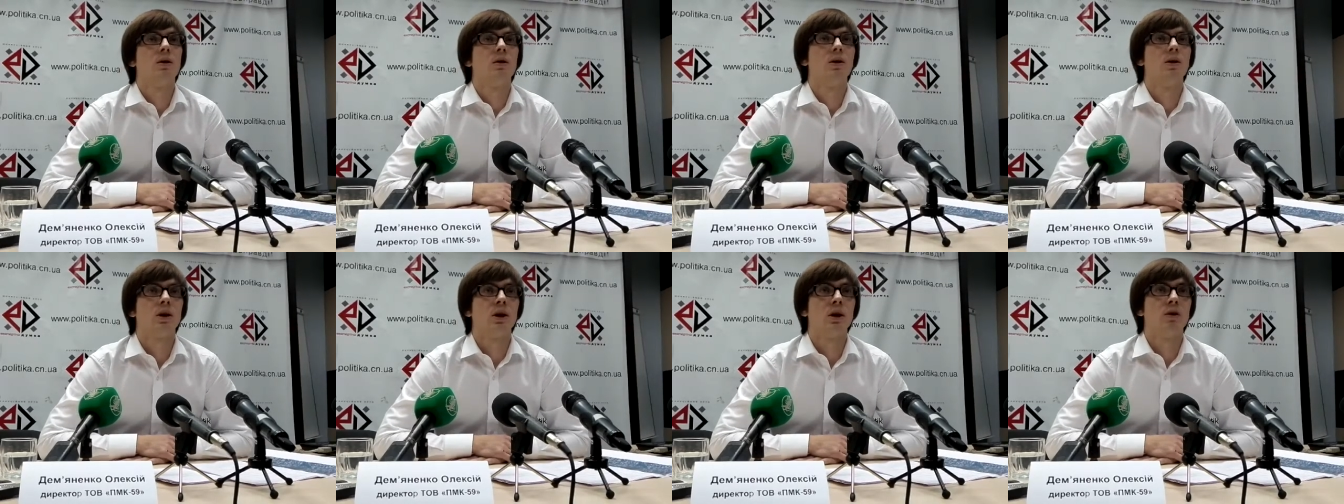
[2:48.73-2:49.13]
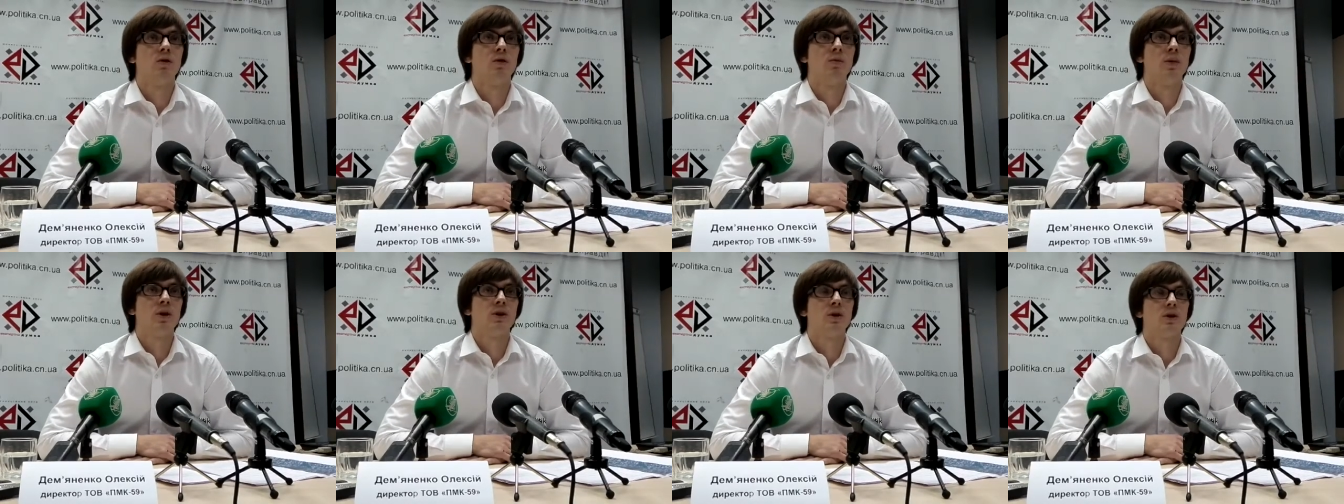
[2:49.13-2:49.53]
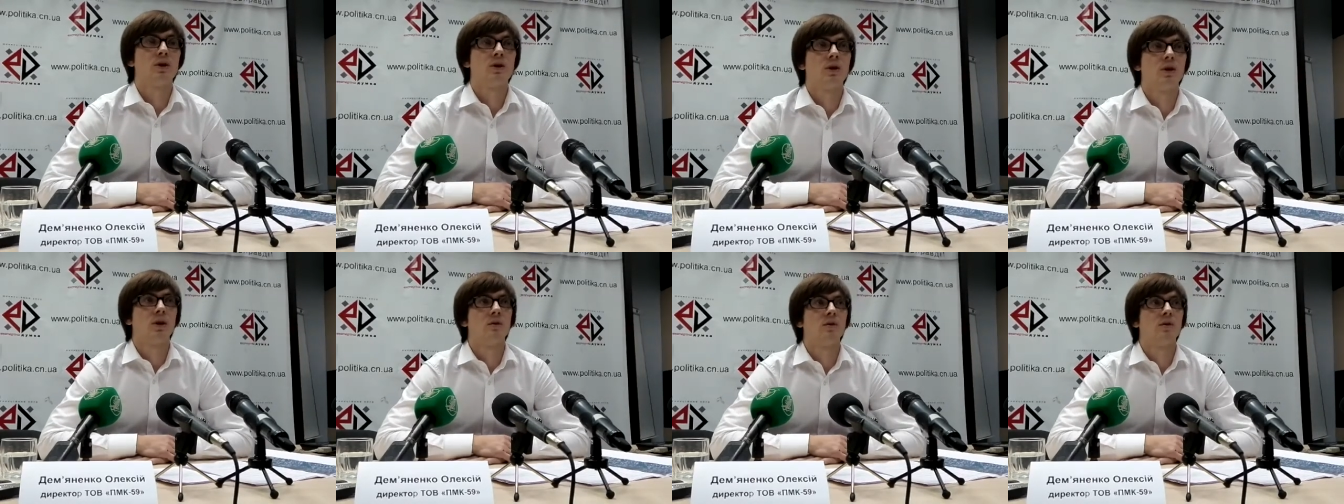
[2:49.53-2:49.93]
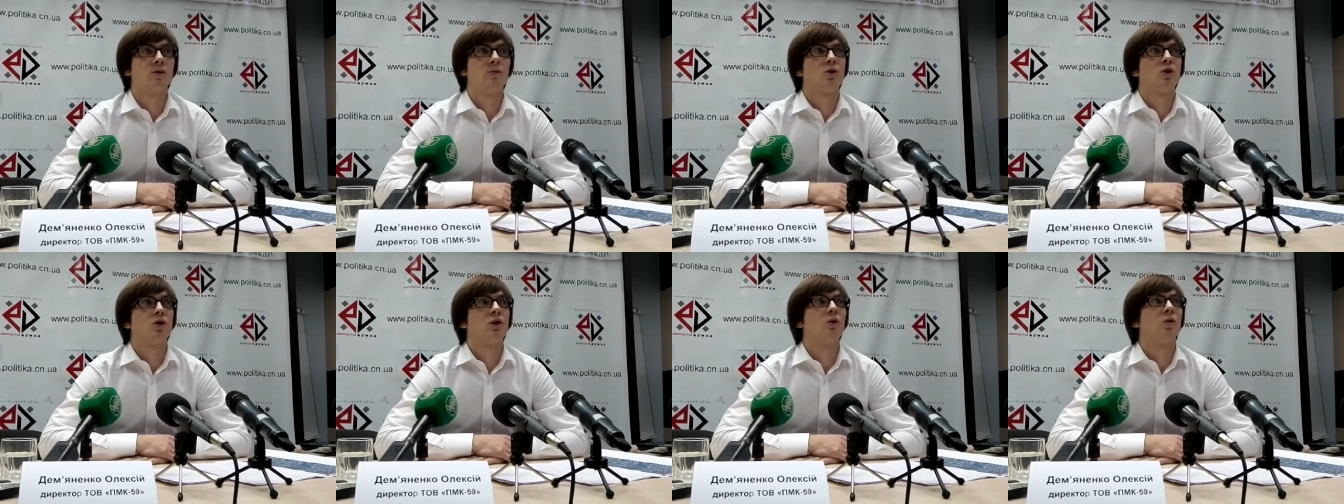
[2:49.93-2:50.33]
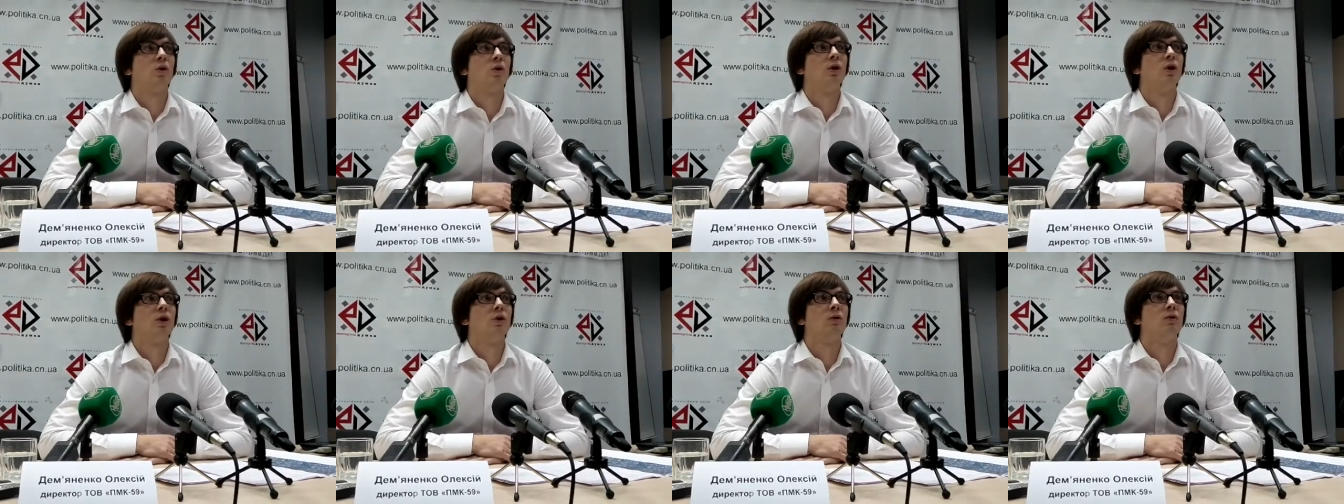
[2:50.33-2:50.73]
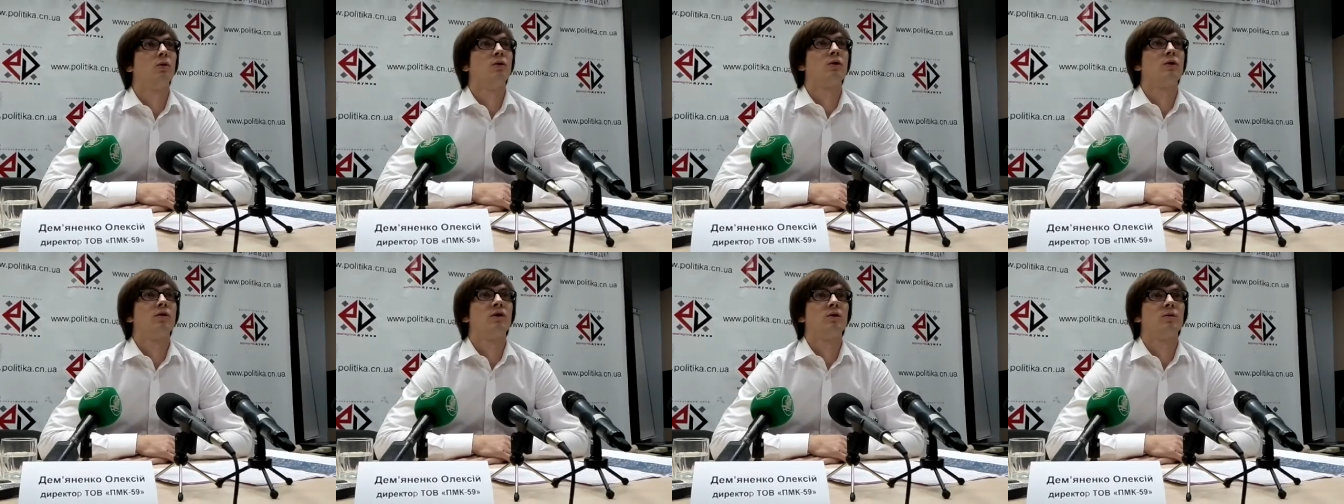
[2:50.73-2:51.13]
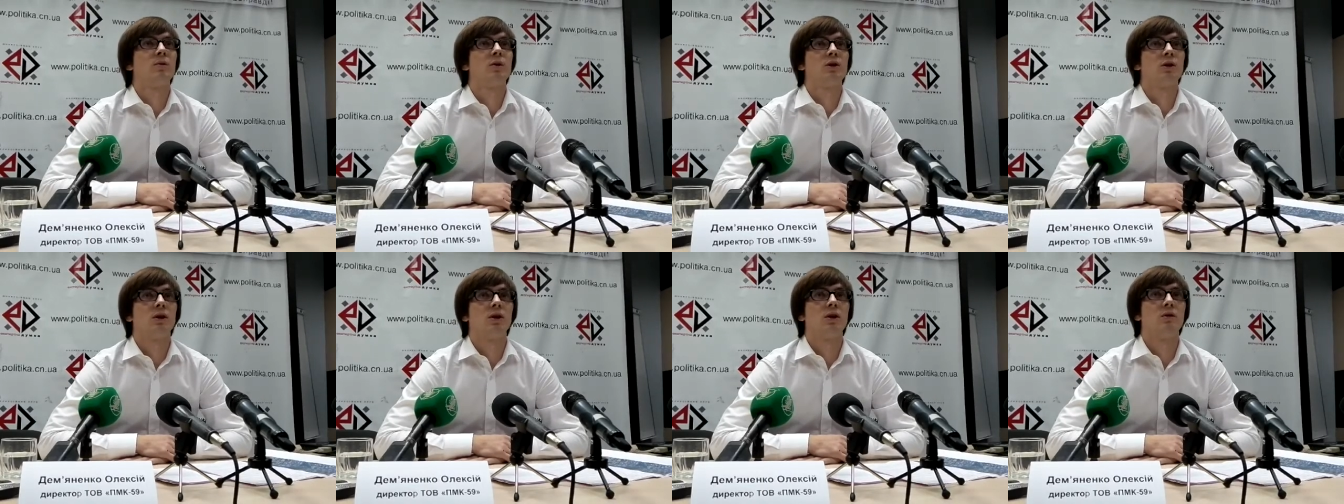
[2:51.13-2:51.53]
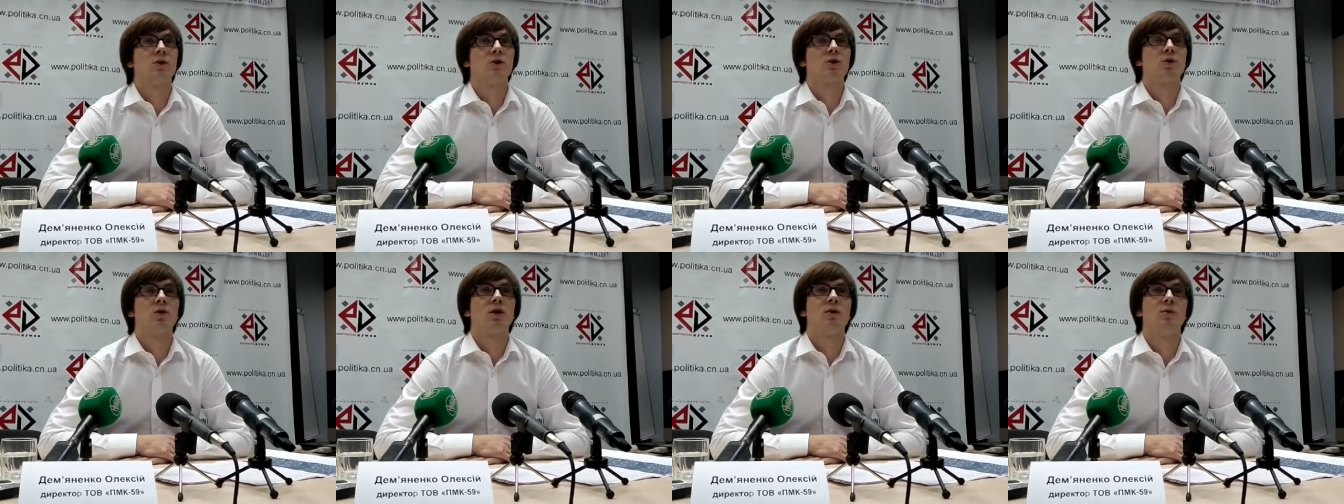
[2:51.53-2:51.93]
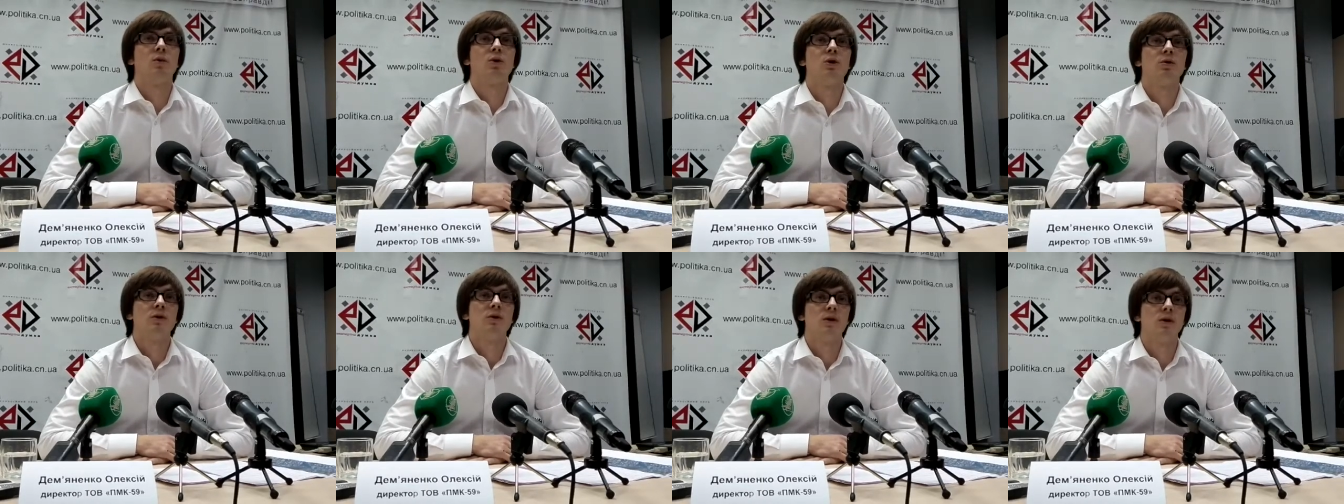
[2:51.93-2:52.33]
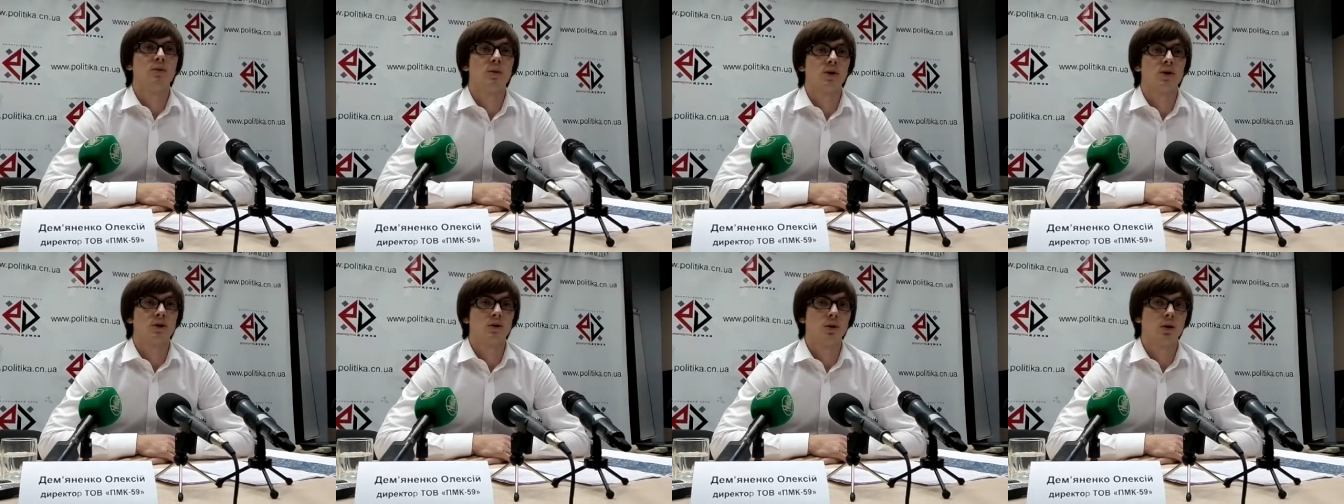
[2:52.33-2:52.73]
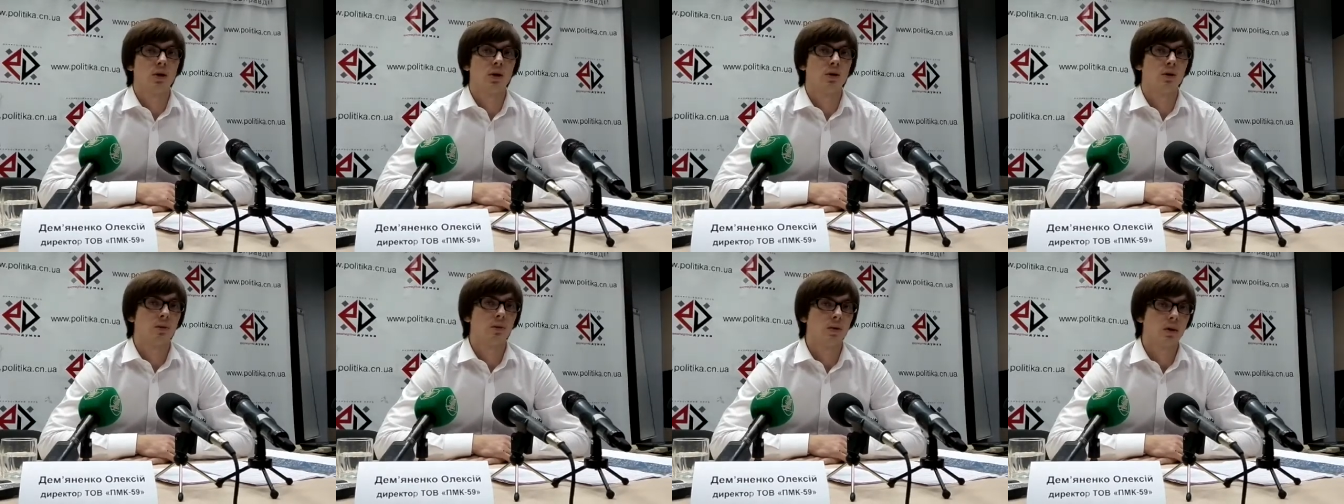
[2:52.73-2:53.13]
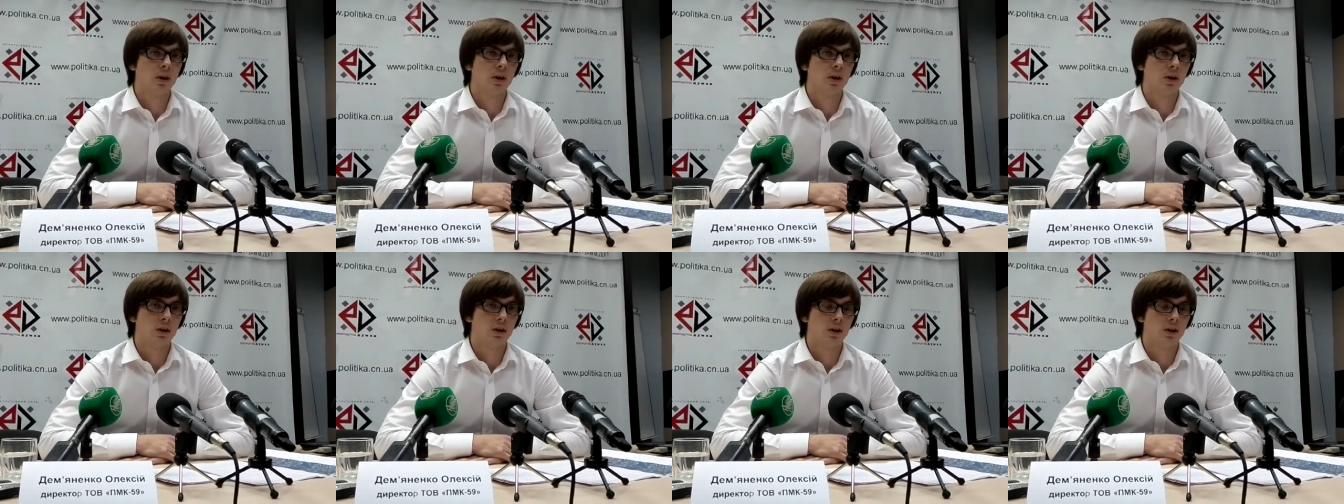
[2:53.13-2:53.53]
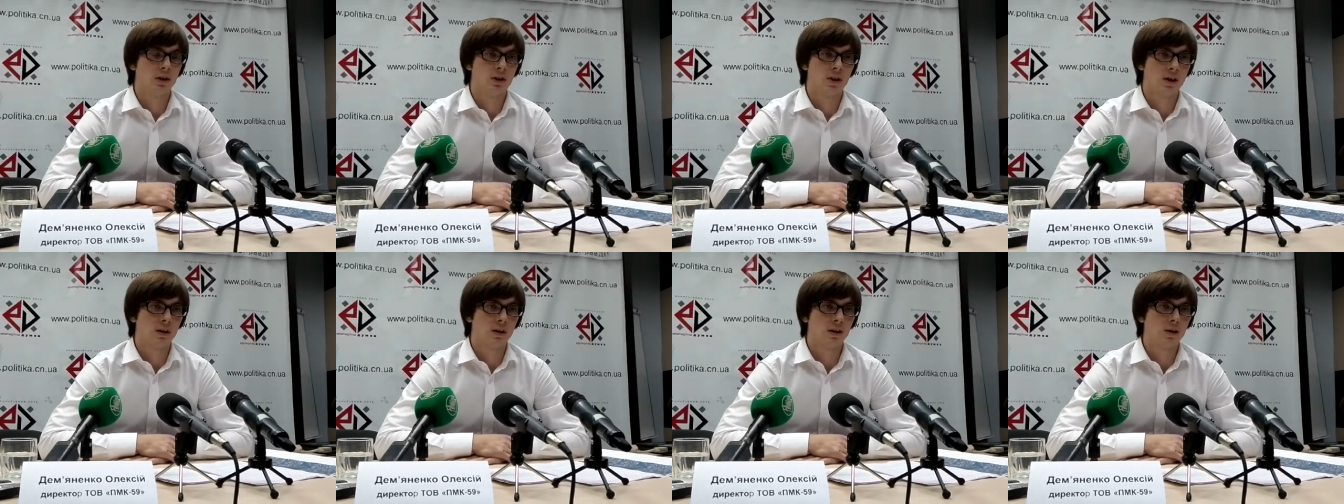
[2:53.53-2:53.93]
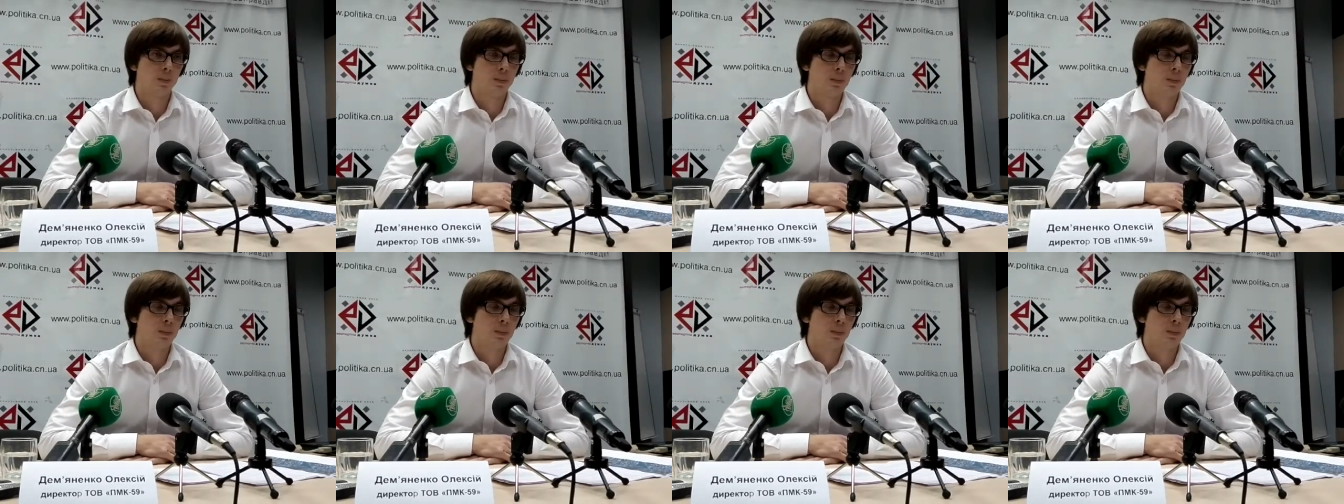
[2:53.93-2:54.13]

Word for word: не одного месяца, а возможно года и двух, в зависимости от того, сколько будет вестись постройка конкретных зданий.